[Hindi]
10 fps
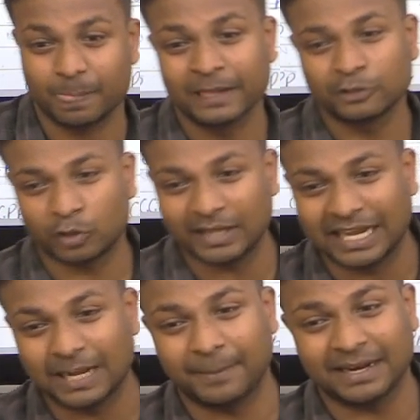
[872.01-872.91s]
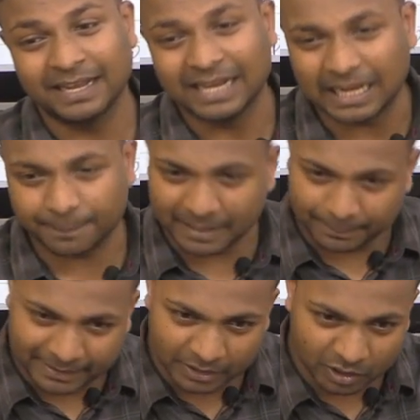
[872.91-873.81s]
तो यहां पर आपके
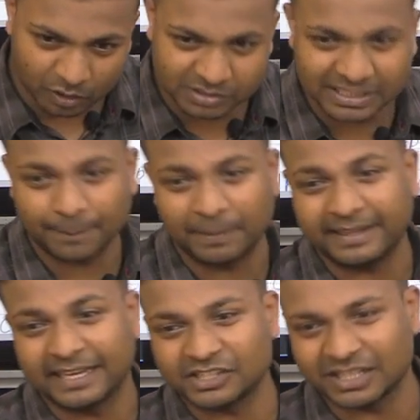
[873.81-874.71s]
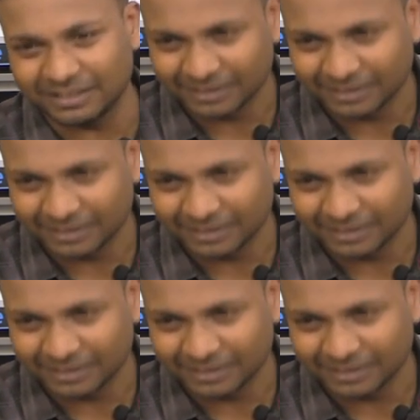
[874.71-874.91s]
मेंडल लॉस का अप्लीकेशन